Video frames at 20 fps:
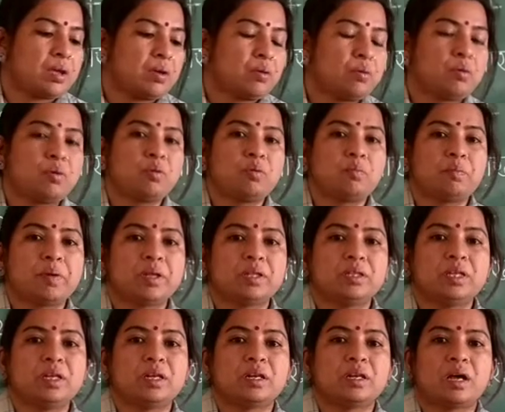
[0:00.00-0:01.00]
है और उन पर
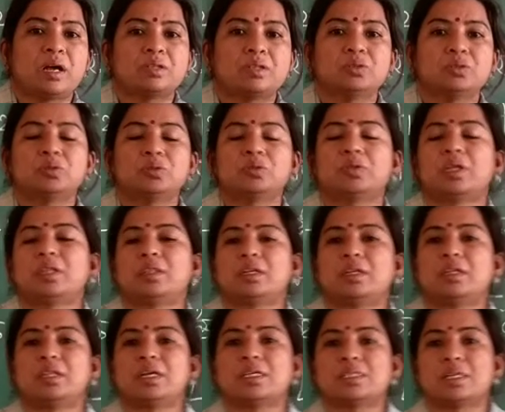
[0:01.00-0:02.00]
दिन रात जो
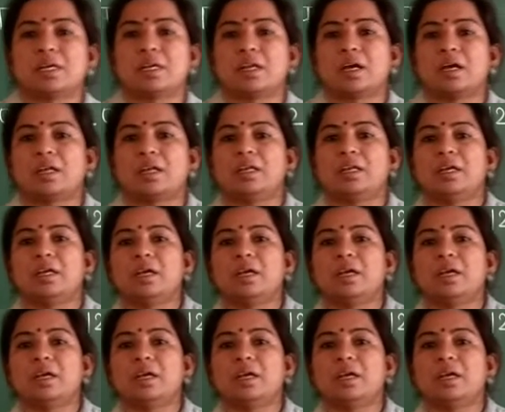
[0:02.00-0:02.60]
स्वतंत्रता सेनानी